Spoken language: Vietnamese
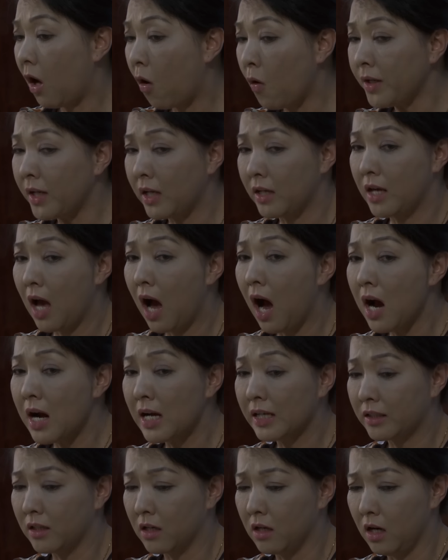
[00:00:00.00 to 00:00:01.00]
Nói thì nhớ
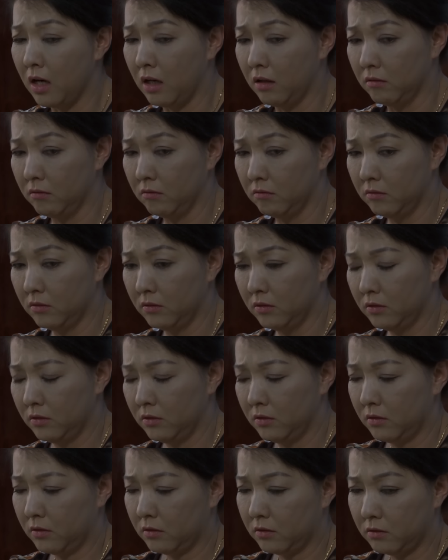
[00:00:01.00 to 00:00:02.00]
nghe chưa,
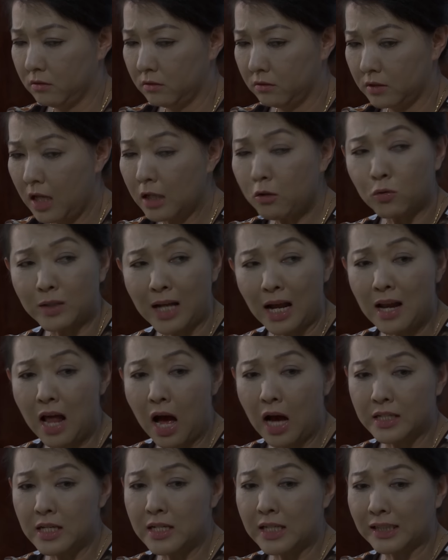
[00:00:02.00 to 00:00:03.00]
để tôi trả
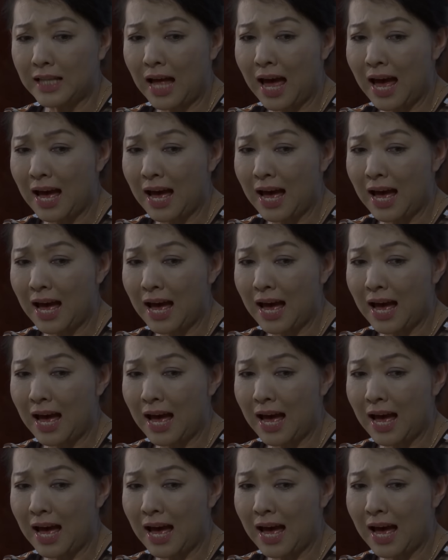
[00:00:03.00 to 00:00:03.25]
lời với người